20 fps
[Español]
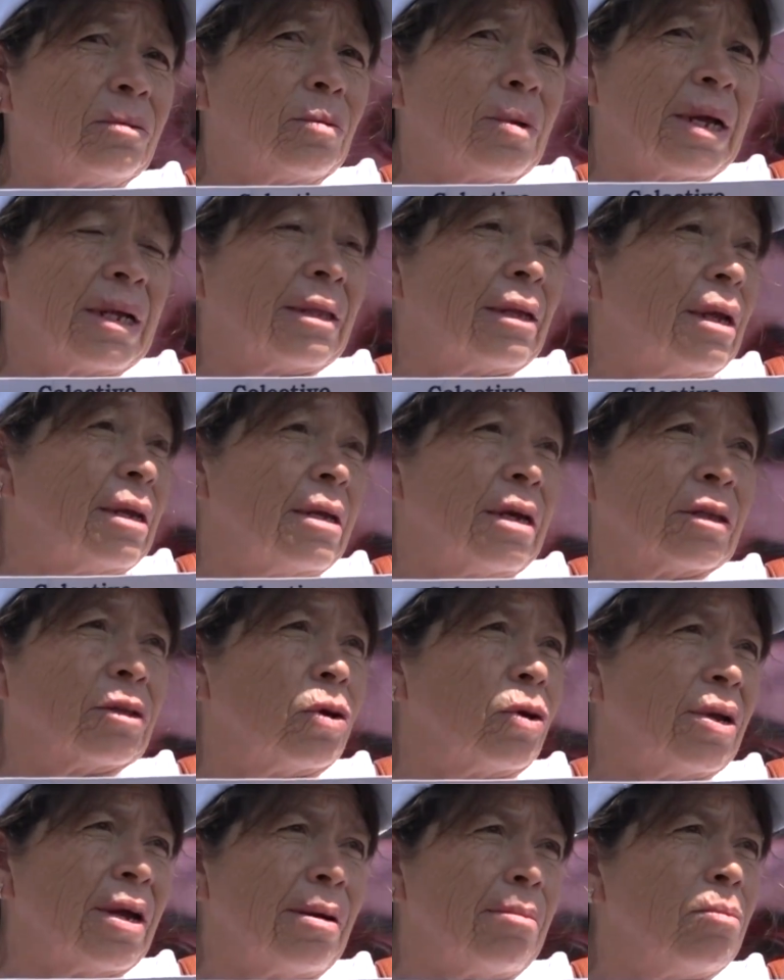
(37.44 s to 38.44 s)
una
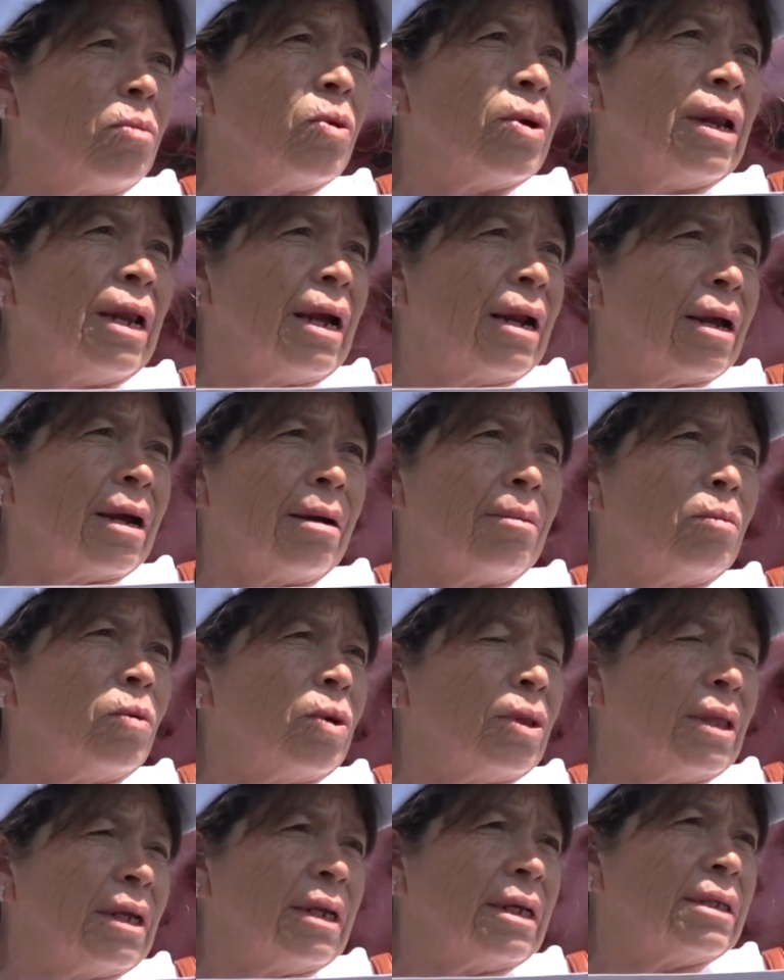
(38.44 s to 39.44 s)
trayectoria muy larga,
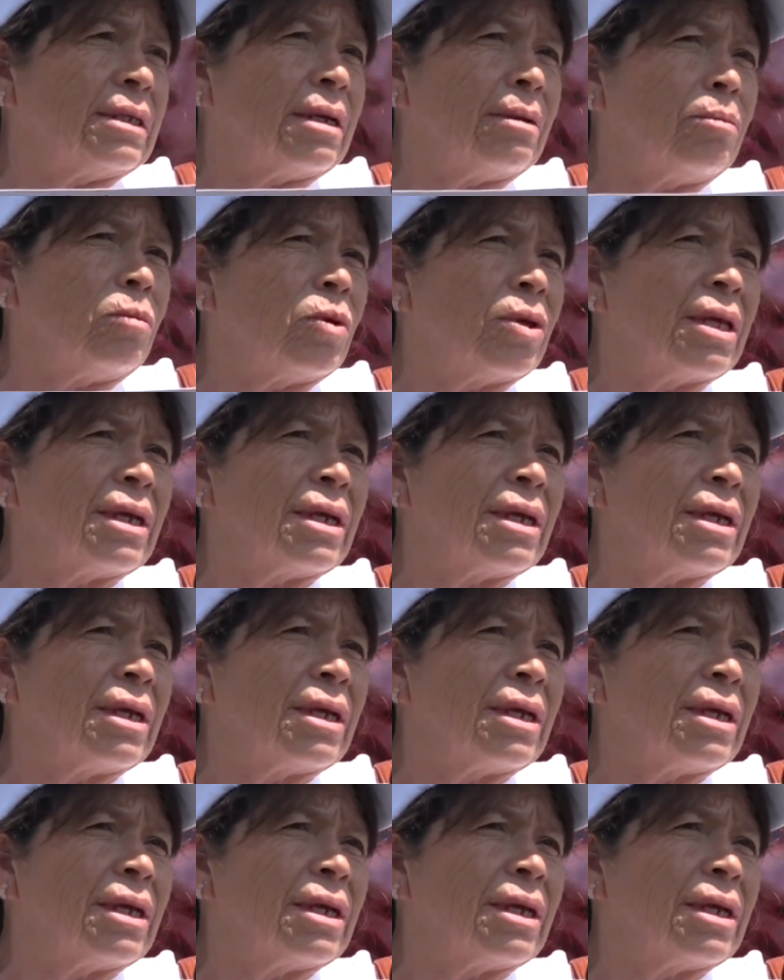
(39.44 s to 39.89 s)
muy triste, muy